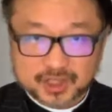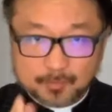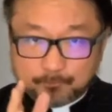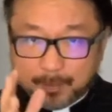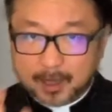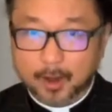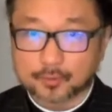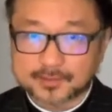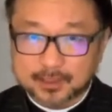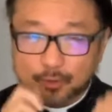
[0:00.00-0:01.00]
实背后
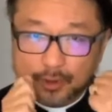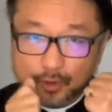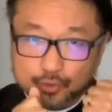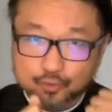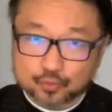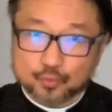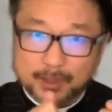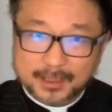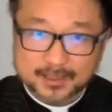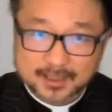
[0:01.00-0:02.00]
是有一个属
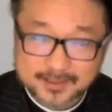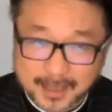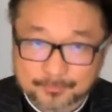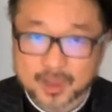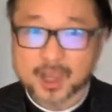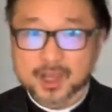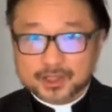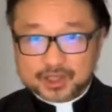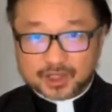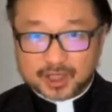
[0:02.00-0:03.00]
灵的征战。
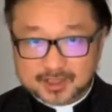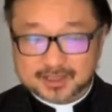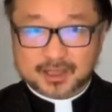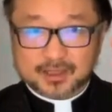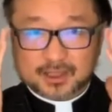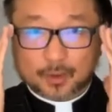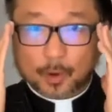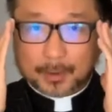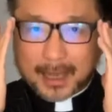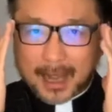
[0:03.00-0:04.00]
今天甚至我
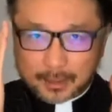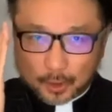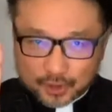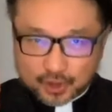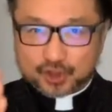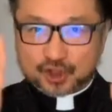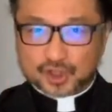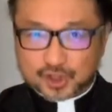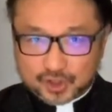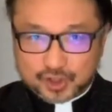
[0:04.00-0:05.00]
们看到这个
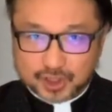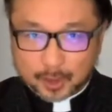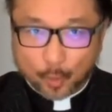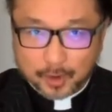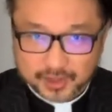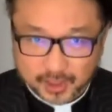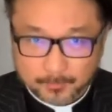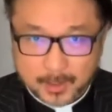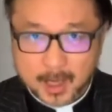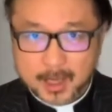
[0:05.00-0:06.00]
世界的光景，
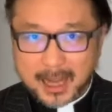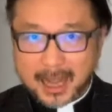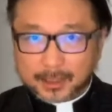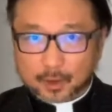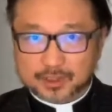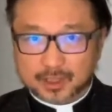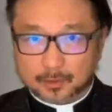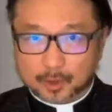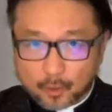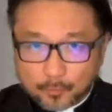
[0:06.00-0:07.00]
看到这个
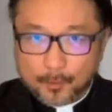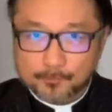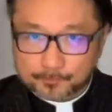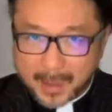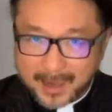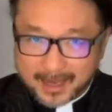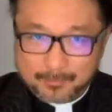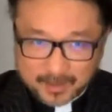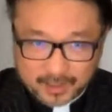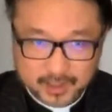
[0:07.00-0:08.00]
global
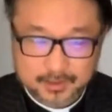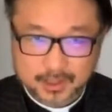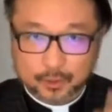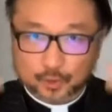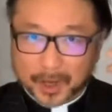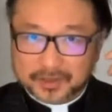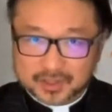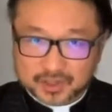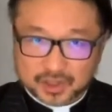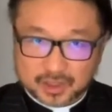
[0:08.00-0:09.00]
pandemic 这个全
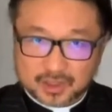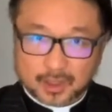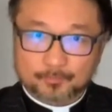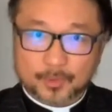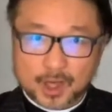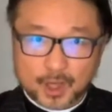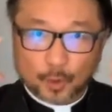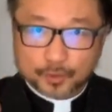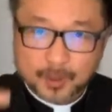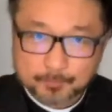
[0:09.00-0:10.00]
世界的这个
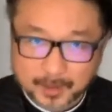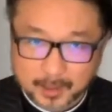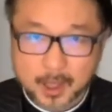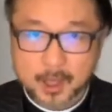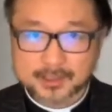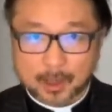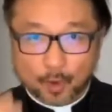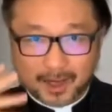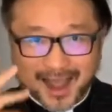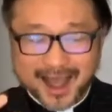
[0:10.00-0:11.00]
流行病，在我
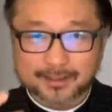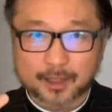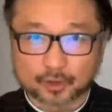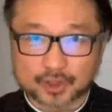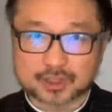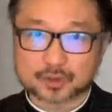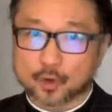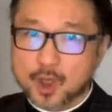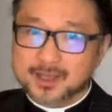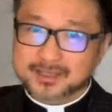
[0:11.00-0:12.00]
看到的是
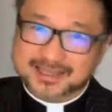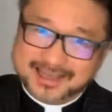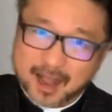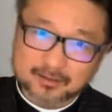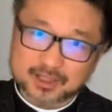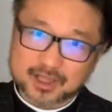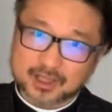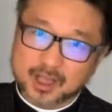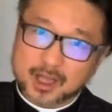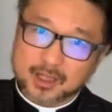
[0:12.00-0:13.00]
说，上帝
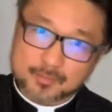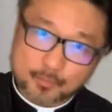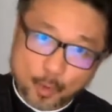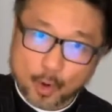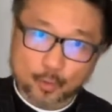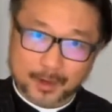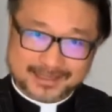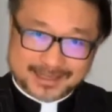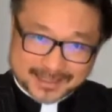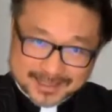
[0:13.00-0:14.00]
跟魔鬼
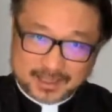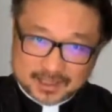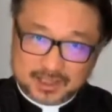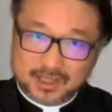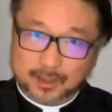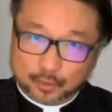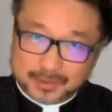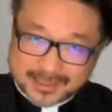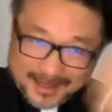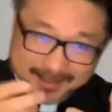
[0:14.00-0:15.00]
在这个事情当中
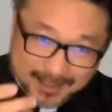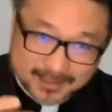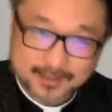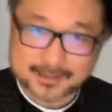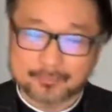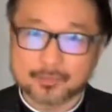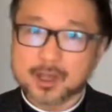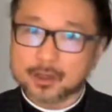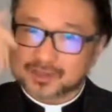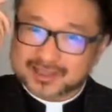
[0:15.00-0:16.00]
也在征战，
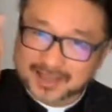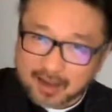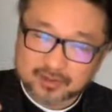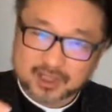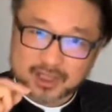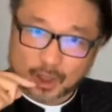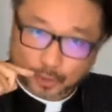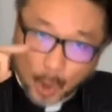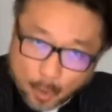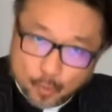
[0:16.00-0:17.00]
因为上帝要
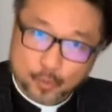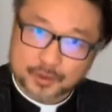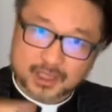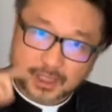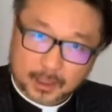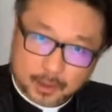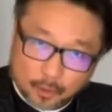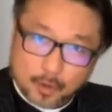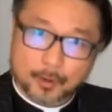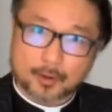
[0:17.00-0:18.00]
透过这个
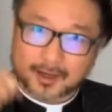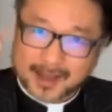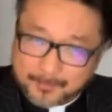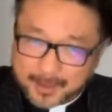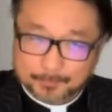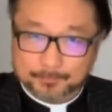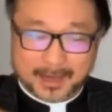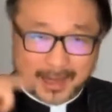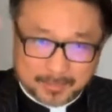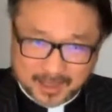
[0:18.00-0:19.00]
global
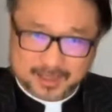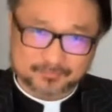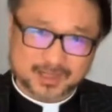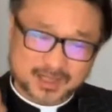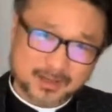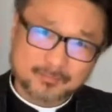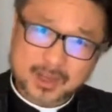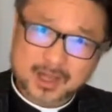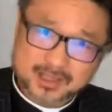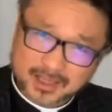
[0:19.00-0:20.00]
pandemic 这个
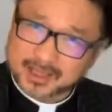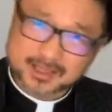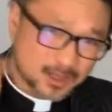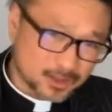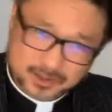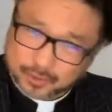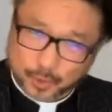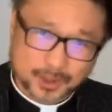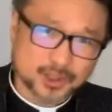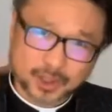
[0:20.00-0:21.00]
这个这个
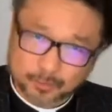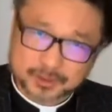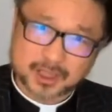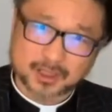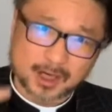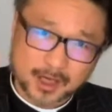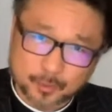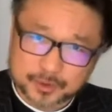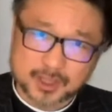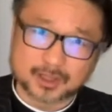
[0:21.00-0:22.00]
全球性的
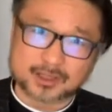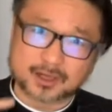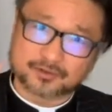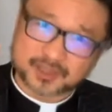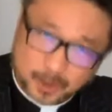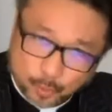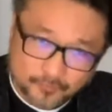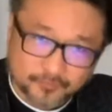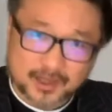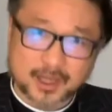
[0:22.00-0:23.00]
流行的这个新冠
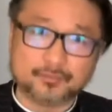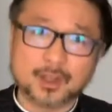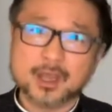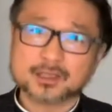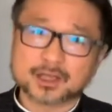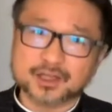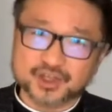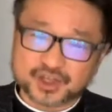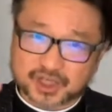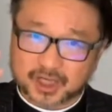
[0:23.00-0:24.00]
肺炎。这个疫
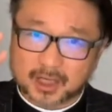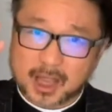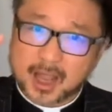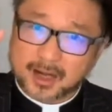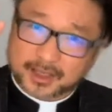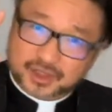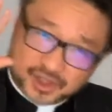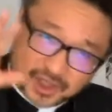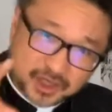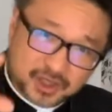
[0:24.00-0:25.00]
情来
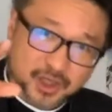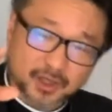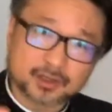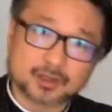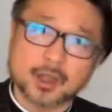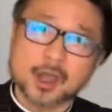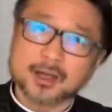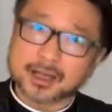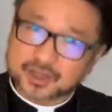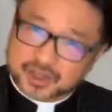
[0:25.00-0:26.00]
警醒、
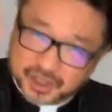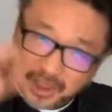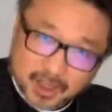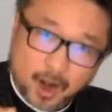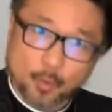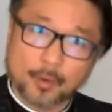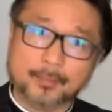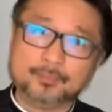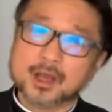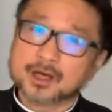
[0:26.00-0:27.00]
来警告我们，
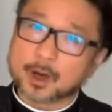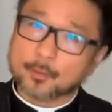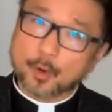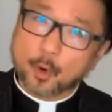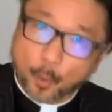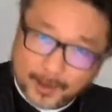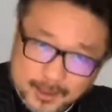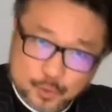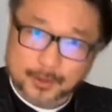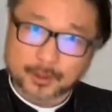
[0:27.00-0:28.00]
让我们回
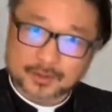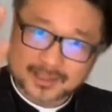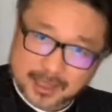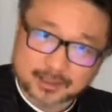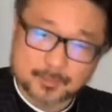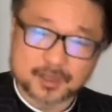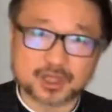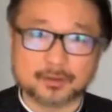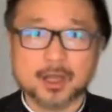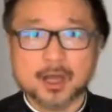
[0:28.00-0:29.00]
转到上帝面
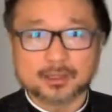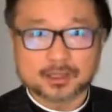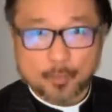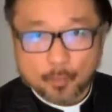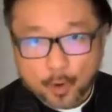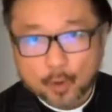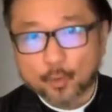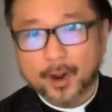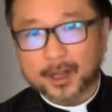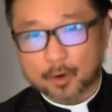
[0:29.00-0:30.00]
前。但是魔
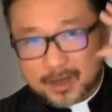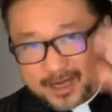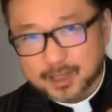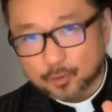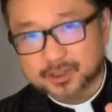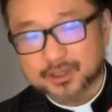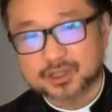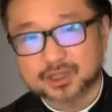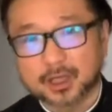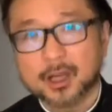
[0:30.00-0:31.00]
鬼要利用这个
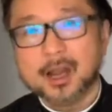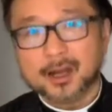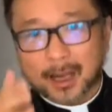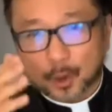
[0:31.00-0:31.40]
事情来